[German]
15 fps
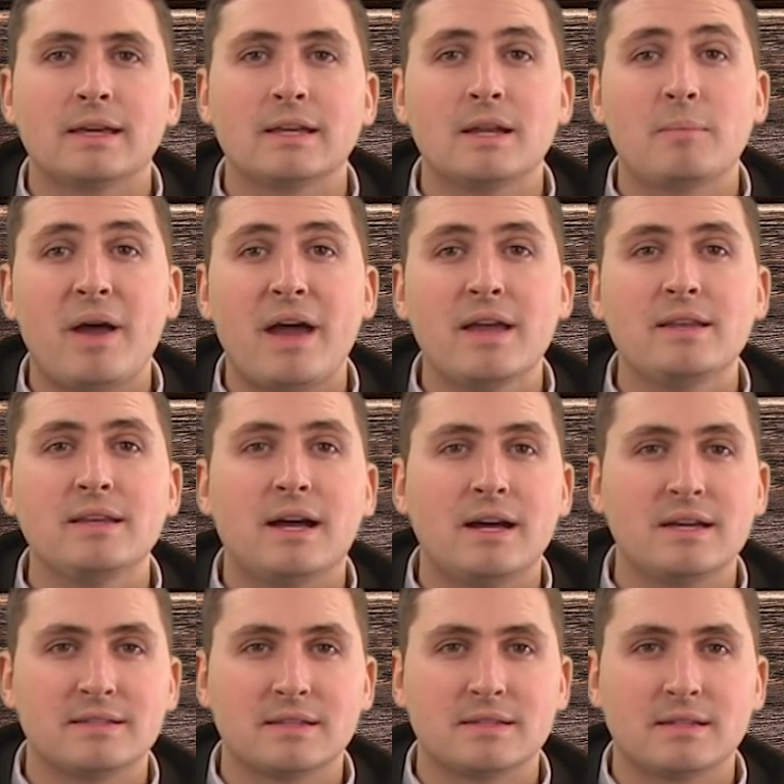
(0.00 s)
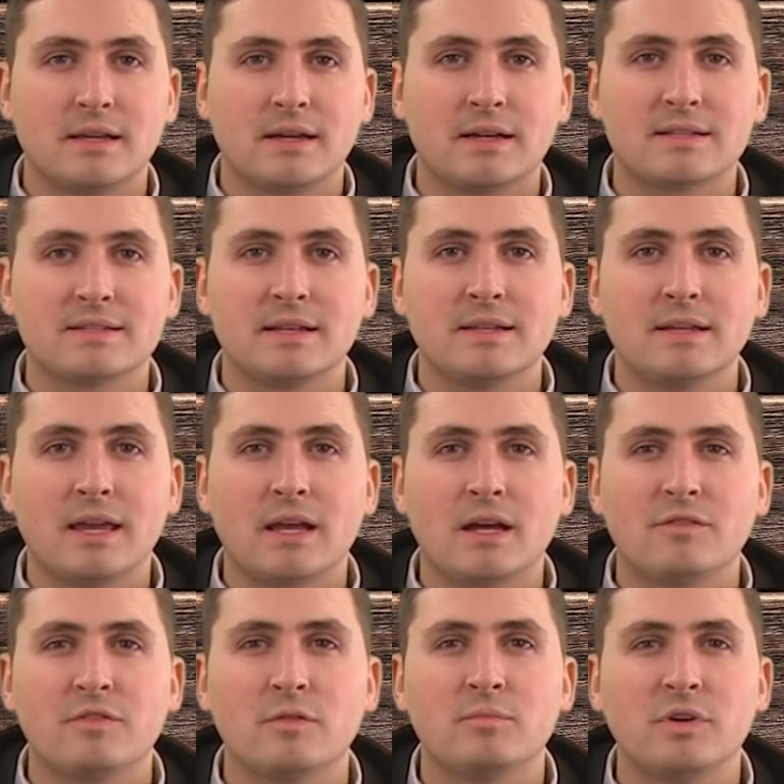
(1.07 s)
Knapp ein Jahr ist es her, dass ein
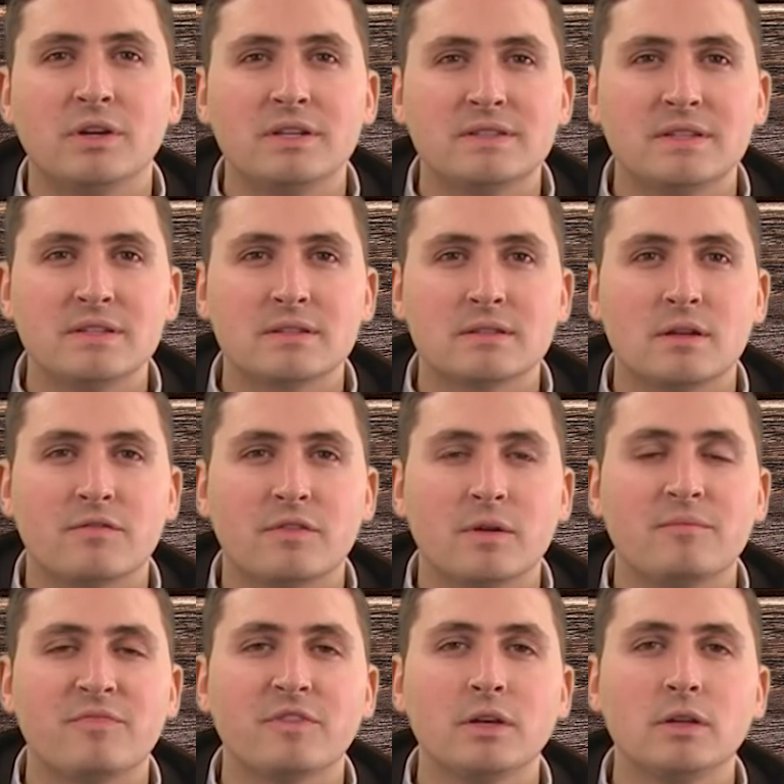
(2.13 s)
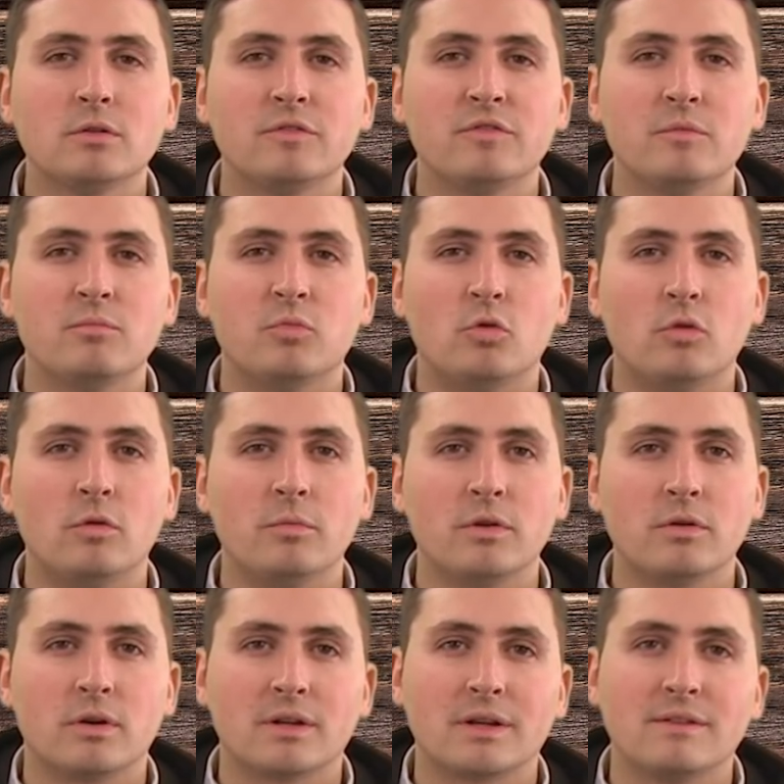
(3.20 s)
Jäger von Polizisten auf einem Friedhof in Bochum in
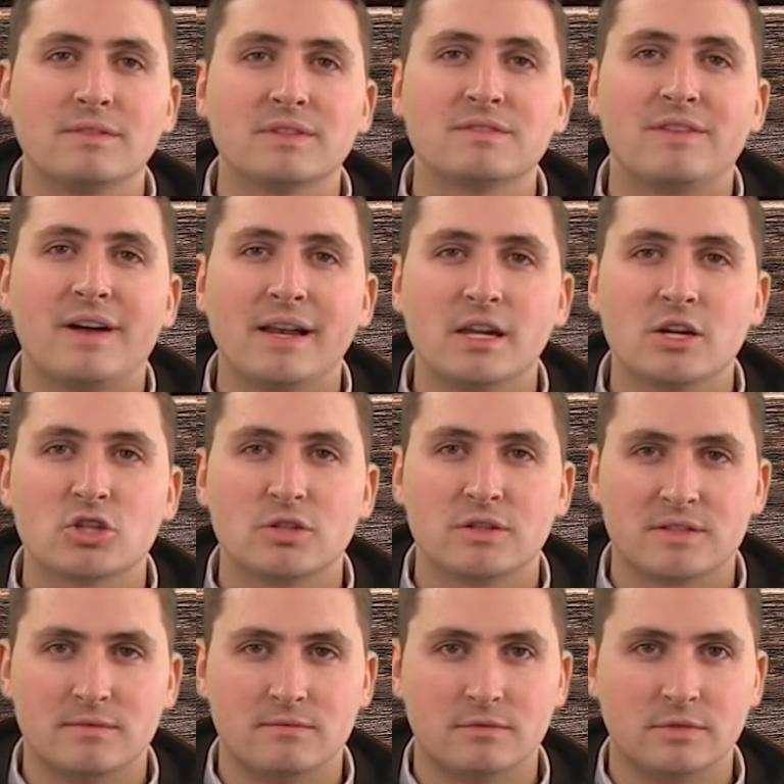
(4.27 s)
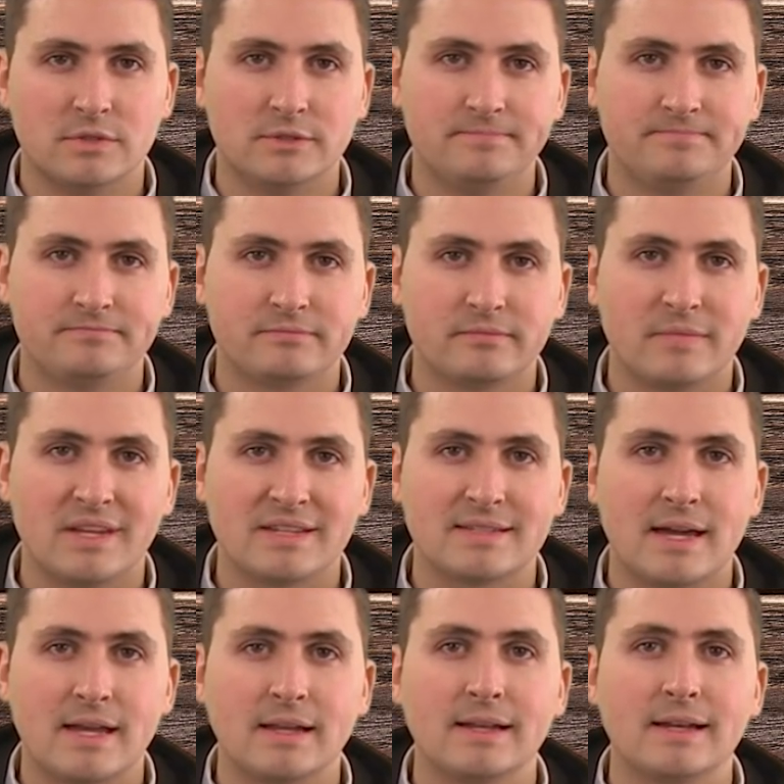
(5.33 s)
Nordrhein-Westfalen erschossen wurde. Das
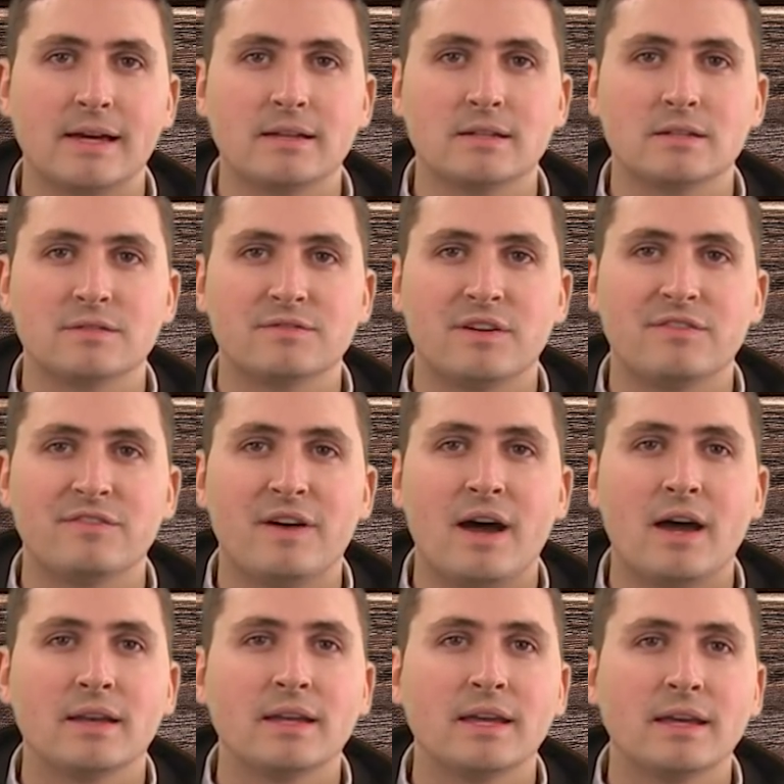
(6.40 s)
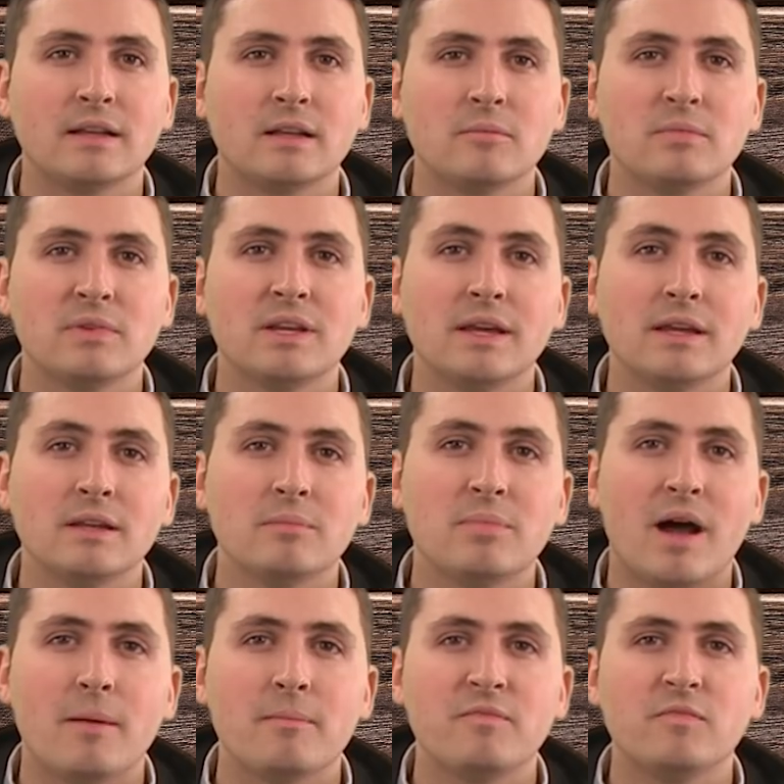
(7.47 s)
eingeleitete Verfahren gegen, den, gegen, die
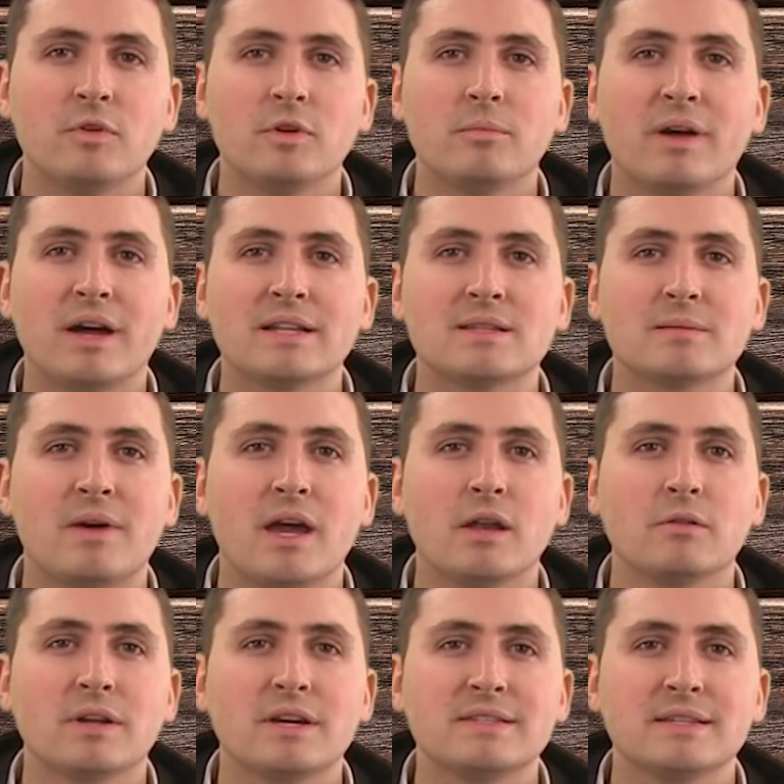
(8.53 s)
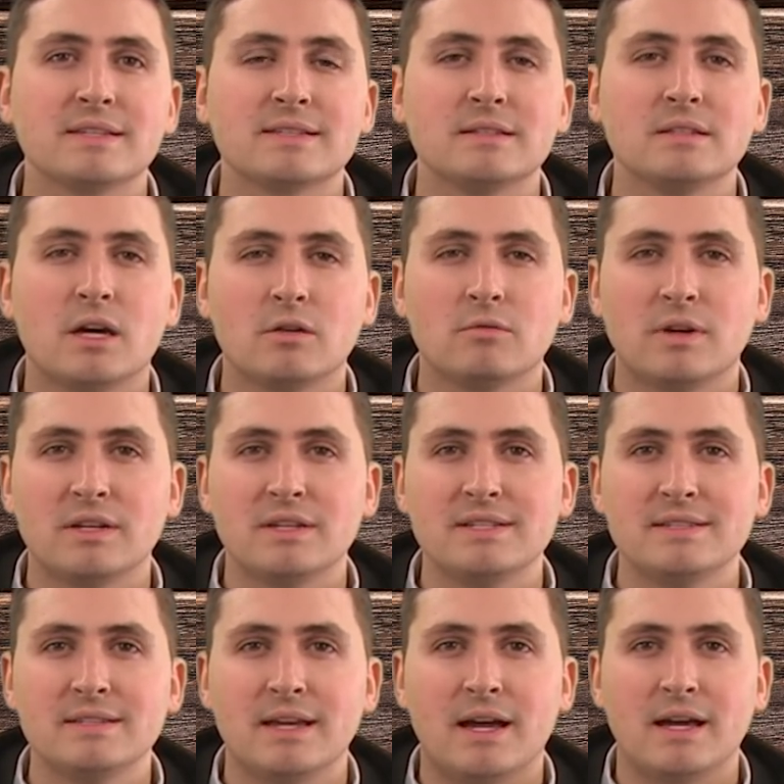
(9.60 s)
Beamten wurde bereits am 31. Januar
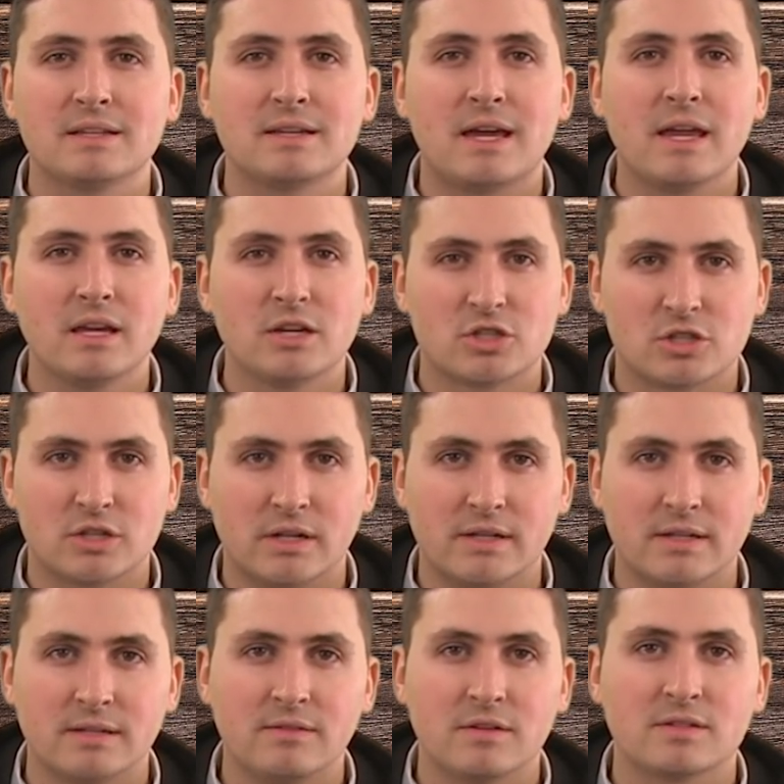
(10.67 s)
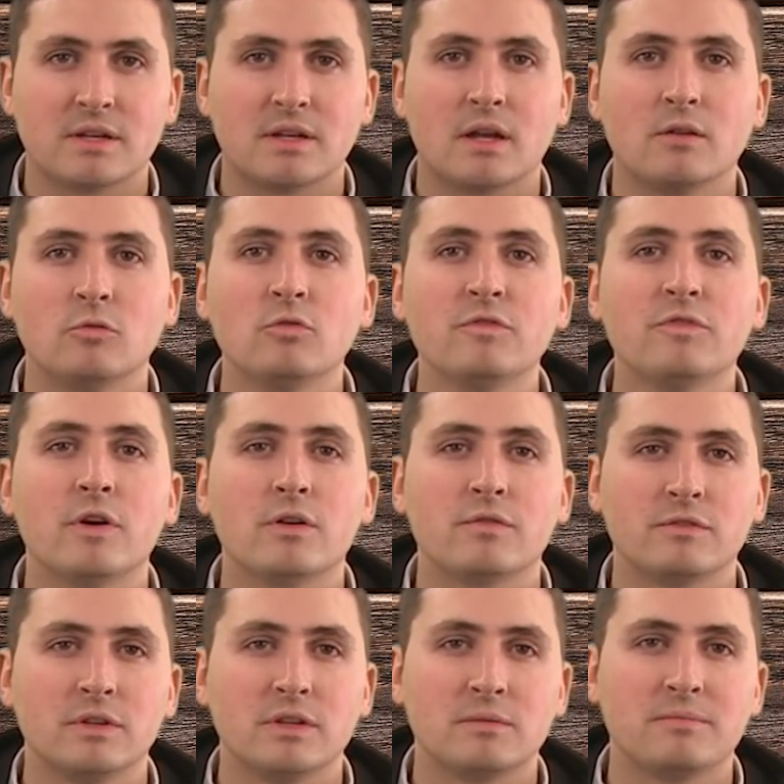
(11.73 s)
diesen Jahres eingestellt, wie aus einer nun
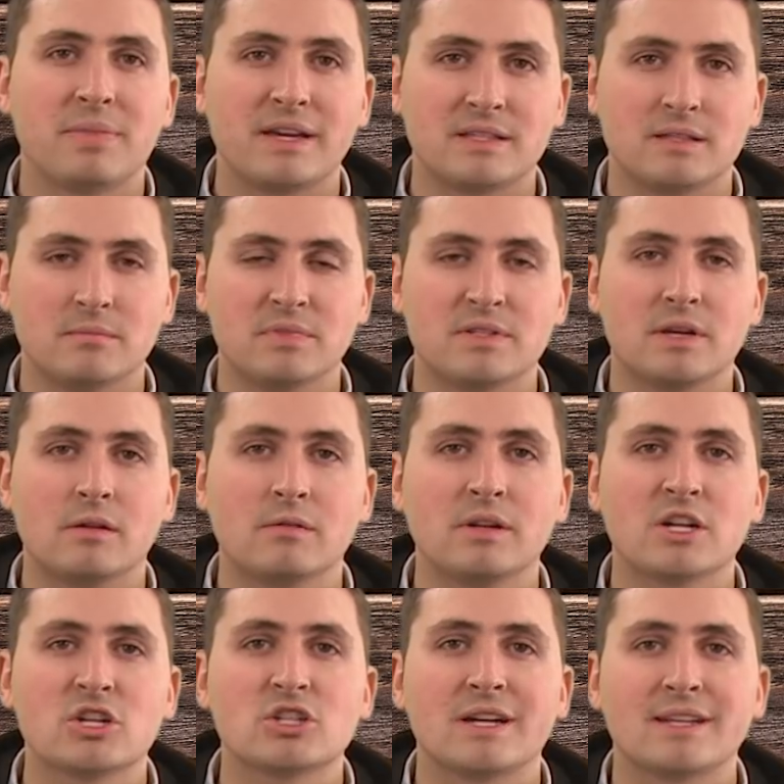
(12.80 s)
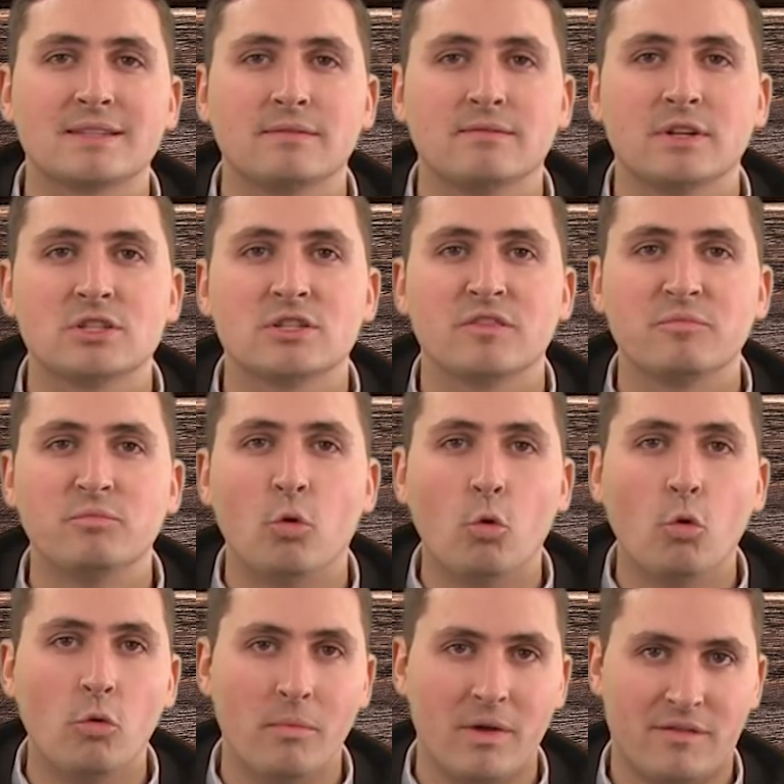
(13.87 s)
veröffentlichten Pressemitteilung der Staatsanwaltschaft
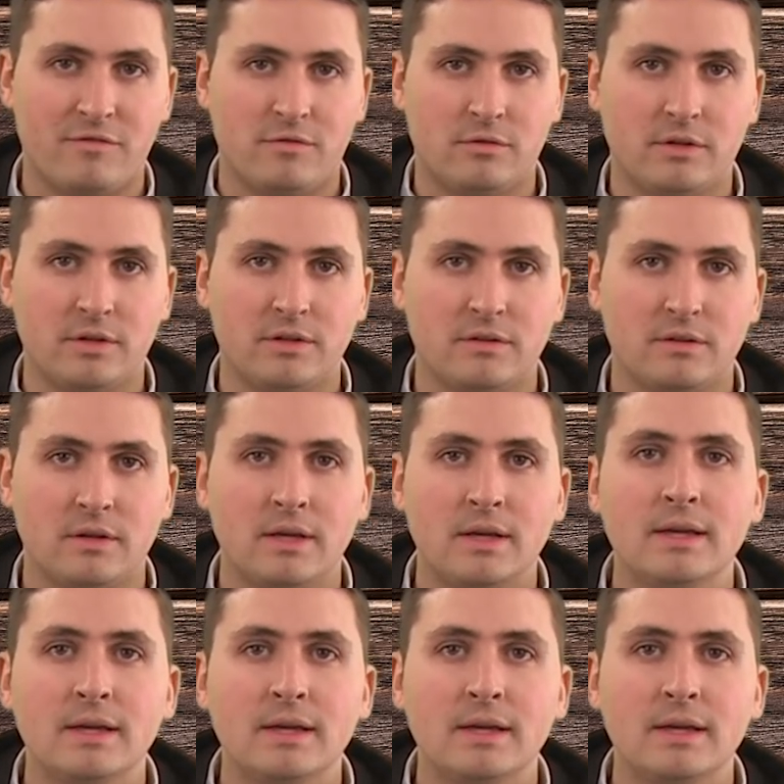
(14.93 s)
Bochum hervorgeht.